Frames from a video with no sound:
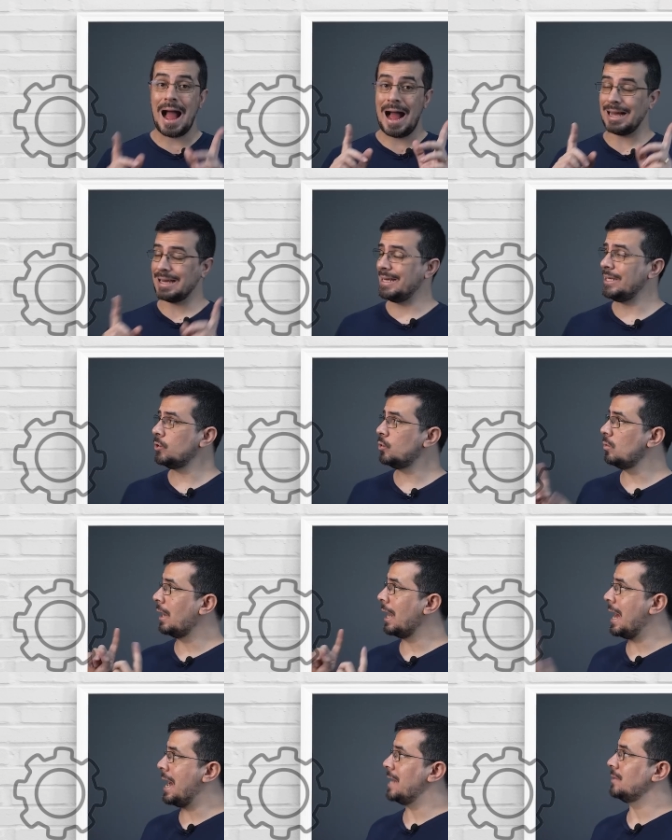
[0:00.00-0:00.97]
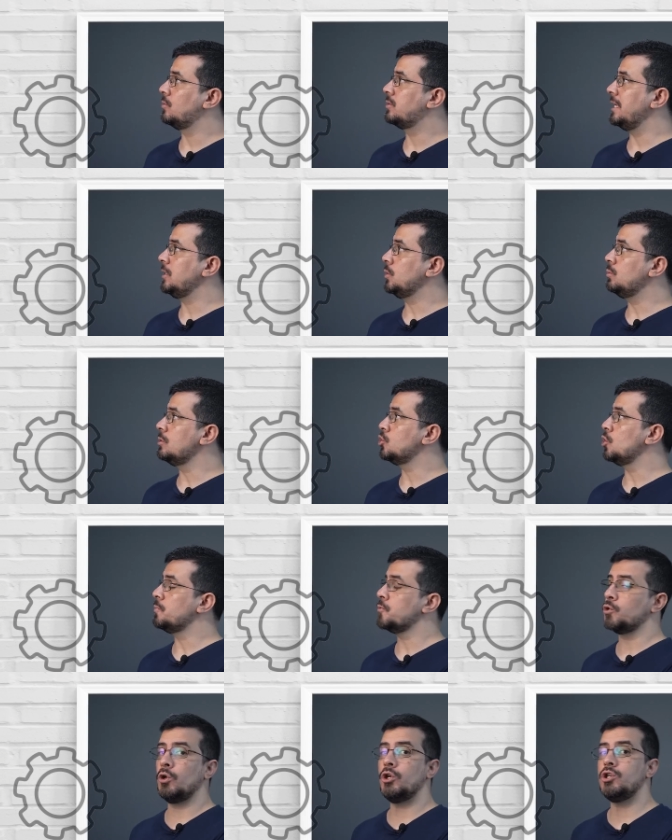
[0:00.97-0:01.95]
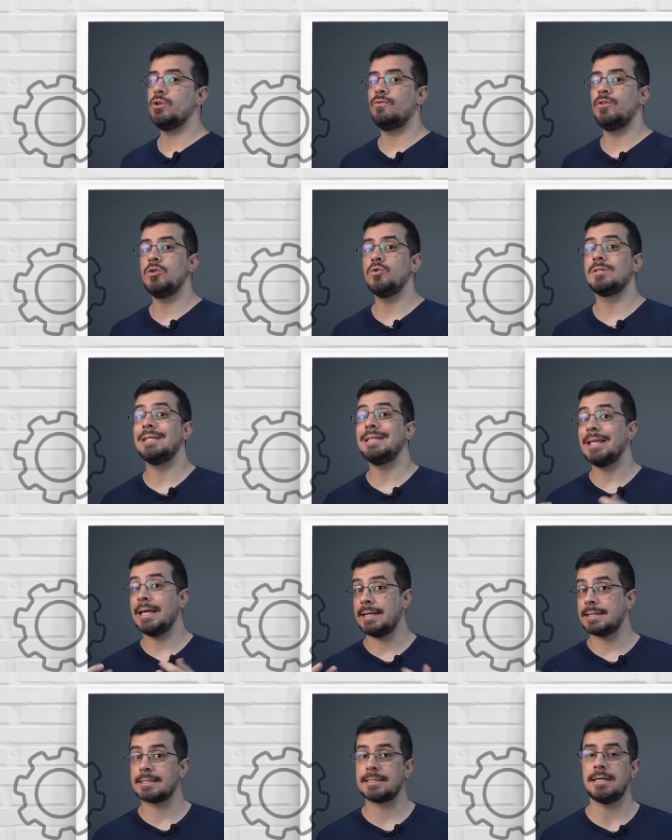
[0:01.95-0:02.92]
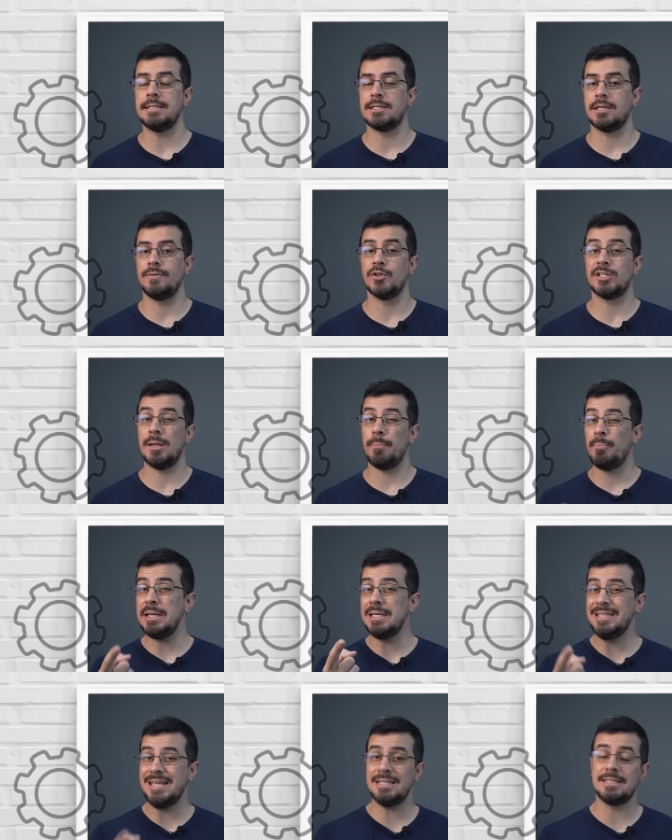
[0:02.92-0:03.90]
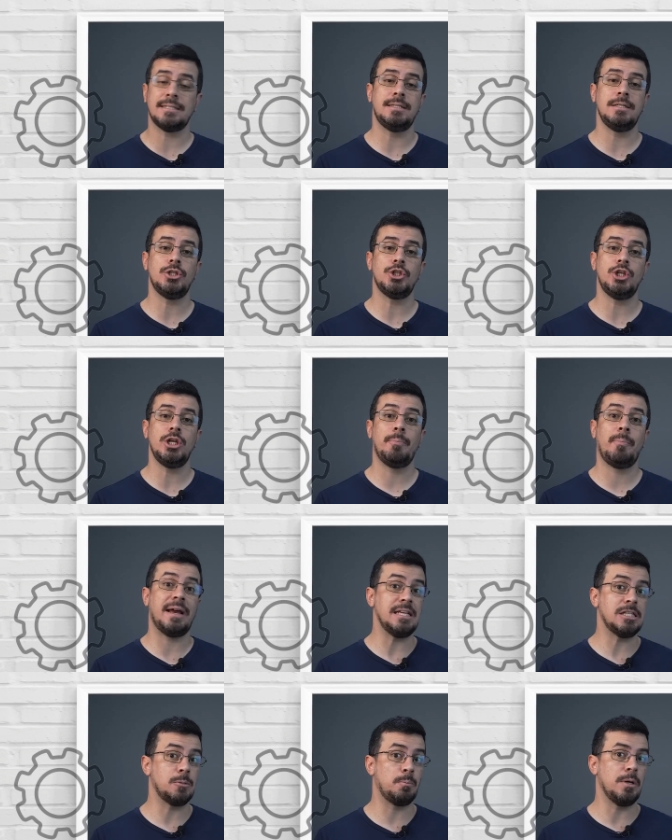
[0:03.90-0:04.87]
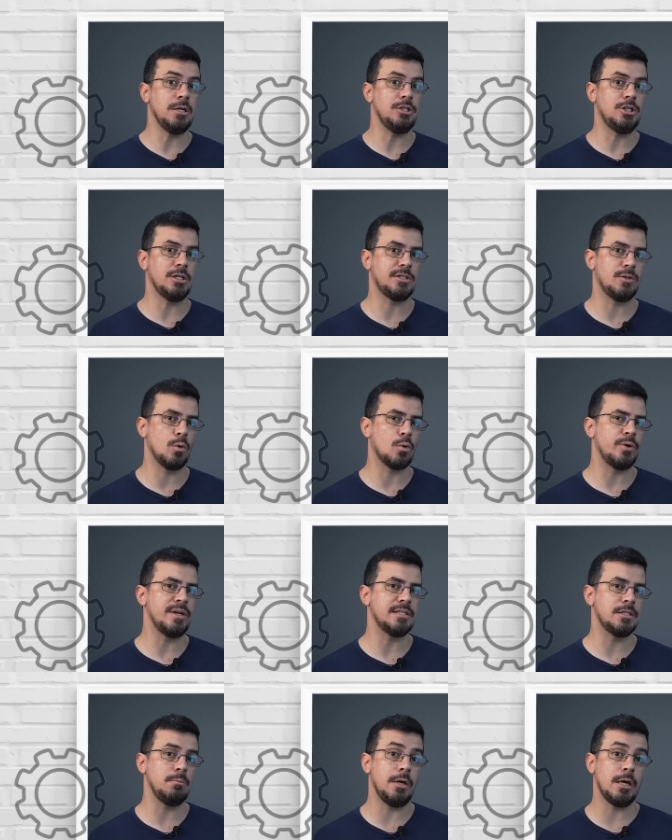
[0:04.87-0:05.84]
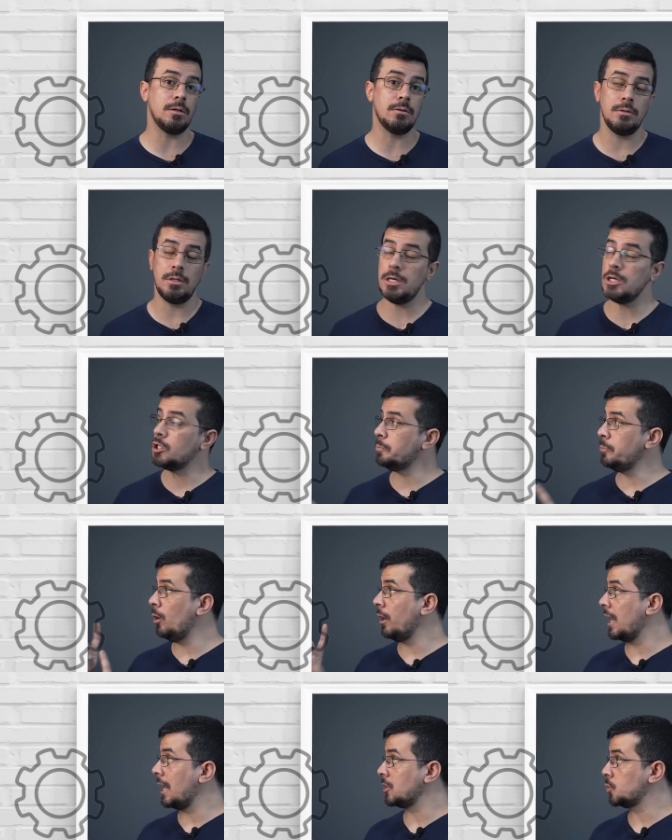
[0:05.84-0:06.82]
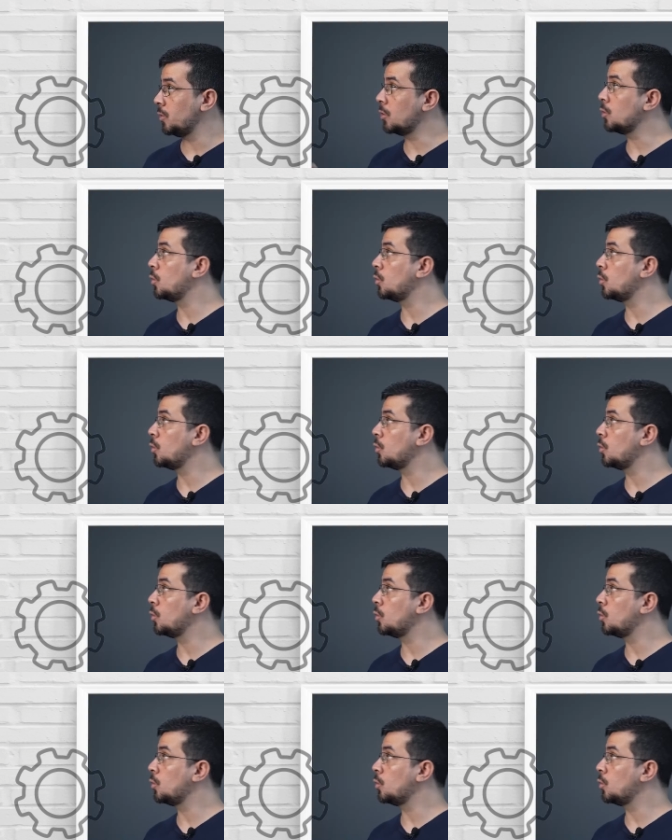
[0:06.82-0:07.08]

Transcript: Aqui do lado tem duas opções de vídeos interessantes que você precisa assistir para expandir seu conhecimento e explorar sua